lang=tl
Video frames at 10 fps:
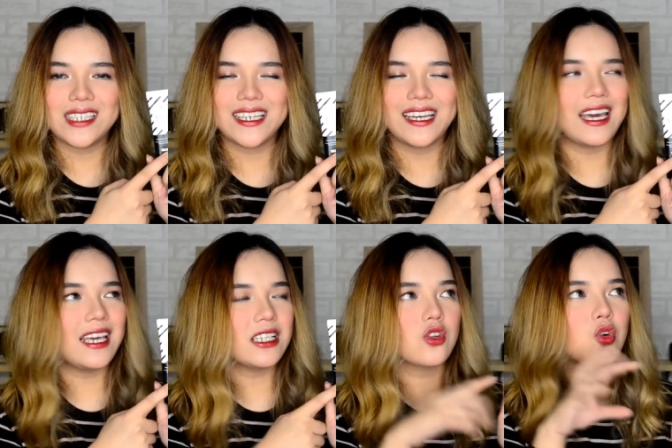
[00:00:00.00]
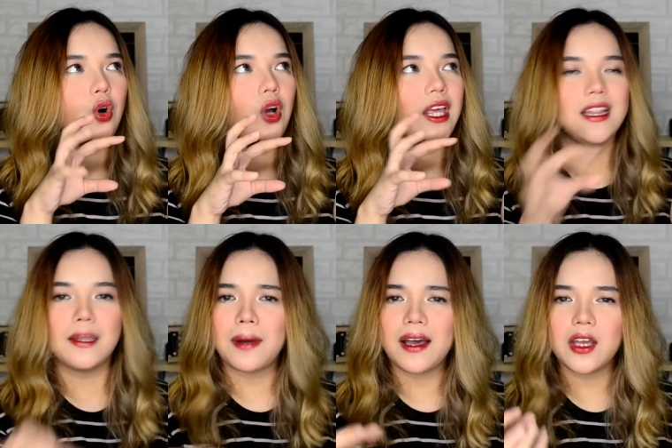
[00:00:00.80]
Kasi guys, kung
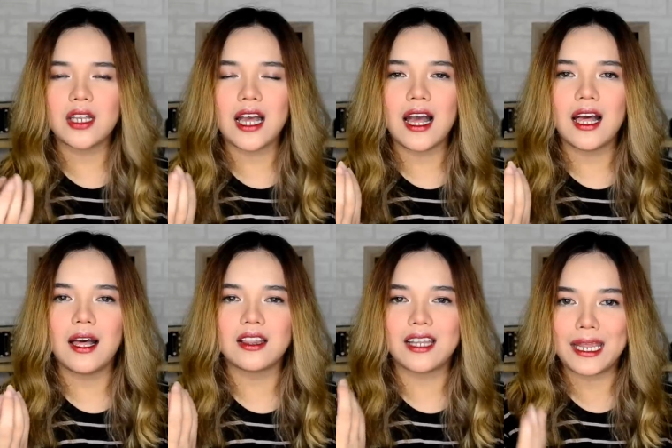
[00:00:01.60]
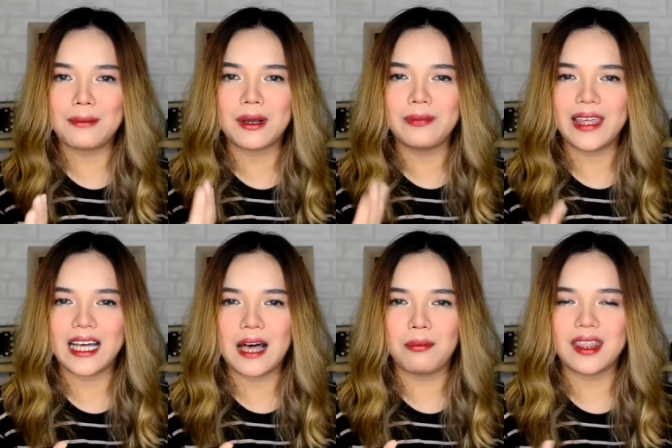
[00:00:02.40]
hindi pa kayo nakaka-try
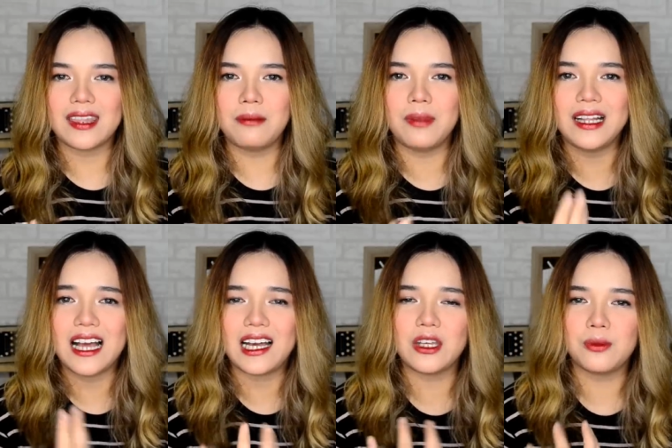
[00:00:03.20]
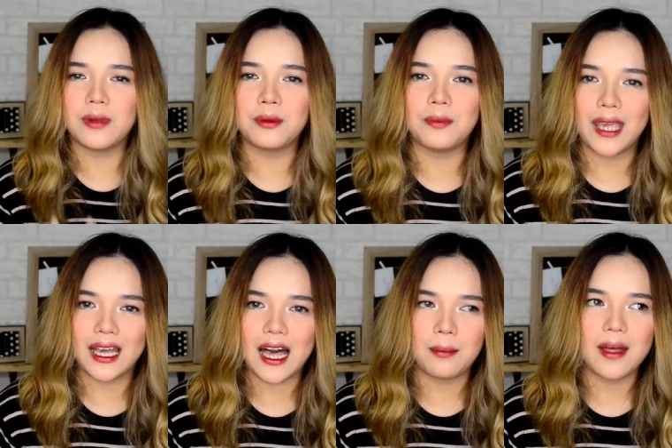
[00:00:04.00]
mag-makeup and then bigla kayong
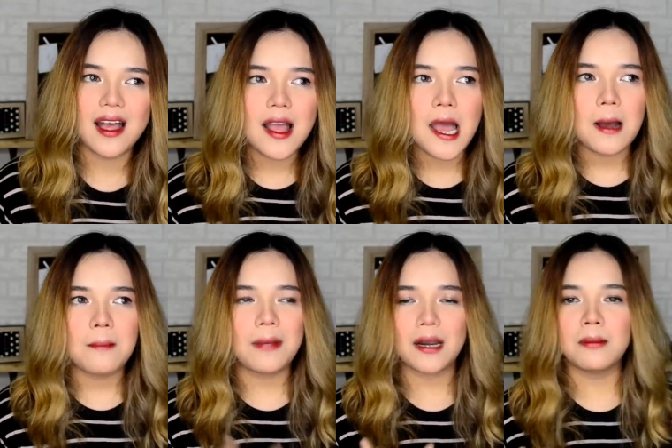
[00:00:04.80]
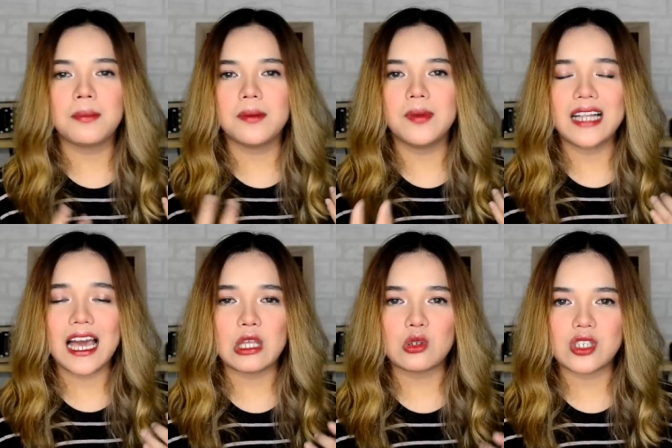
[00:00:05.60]
mag-makeup, para
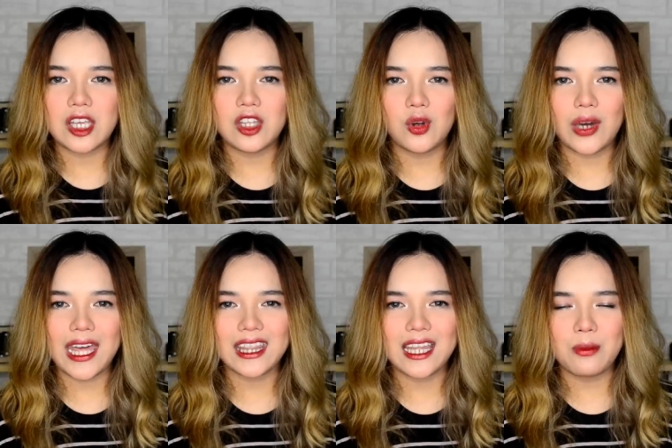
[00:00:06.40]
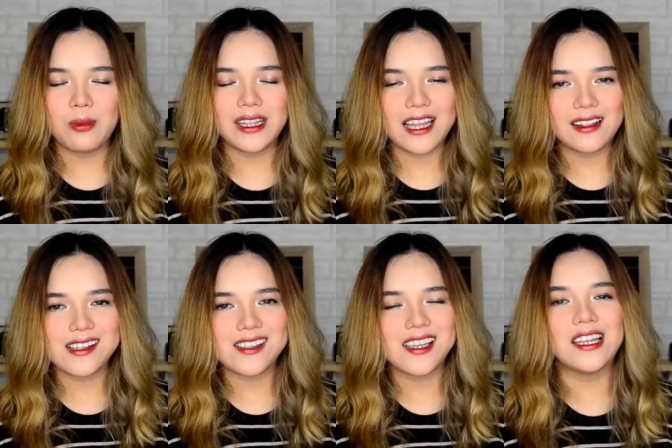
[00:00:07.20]
mabibigla yung skin nyo and then may
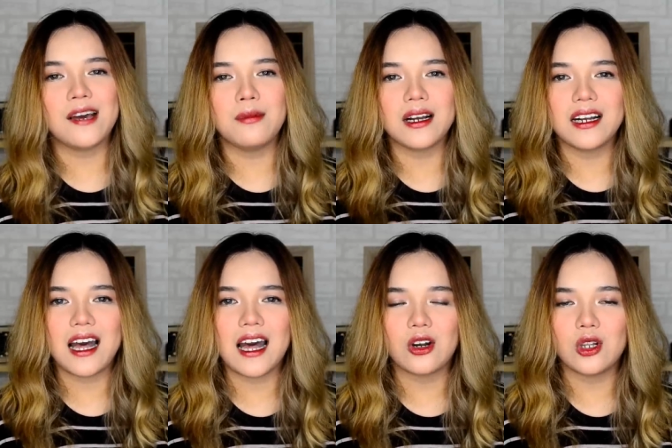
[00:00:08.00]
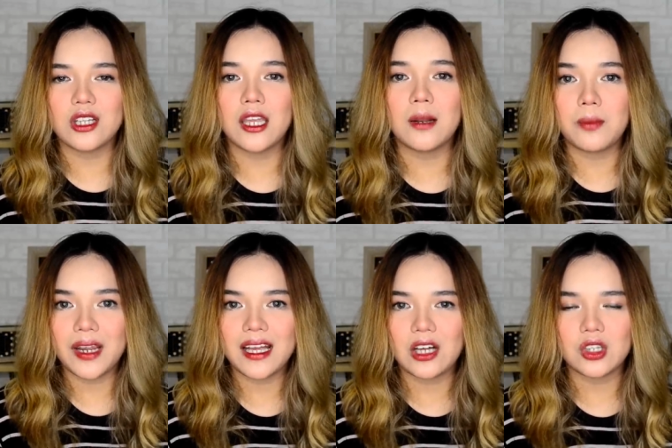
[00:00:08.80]
tendency na magkaroon kayo ng
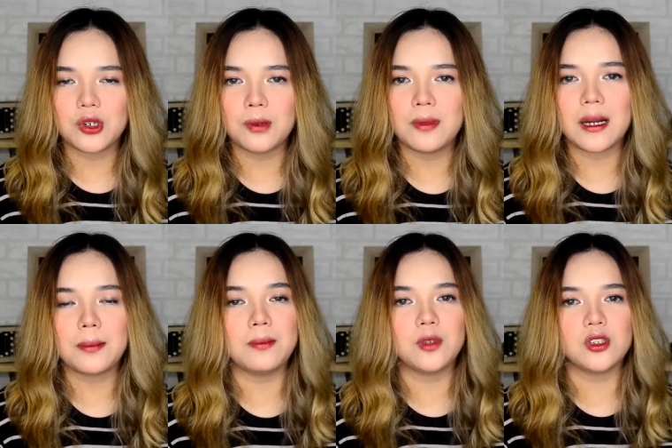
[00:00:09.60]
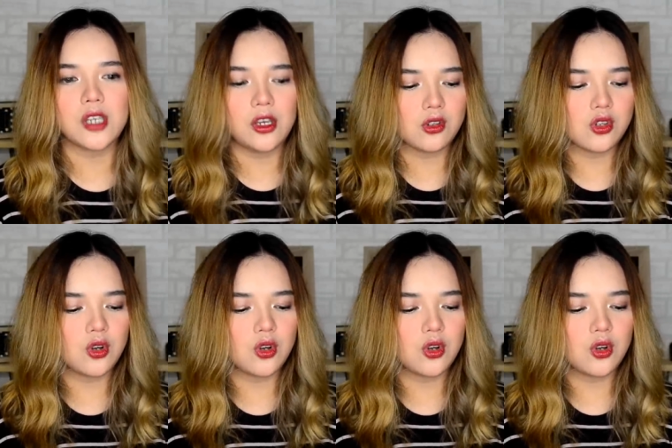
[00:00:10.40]
breakout or magka-pimples kayo.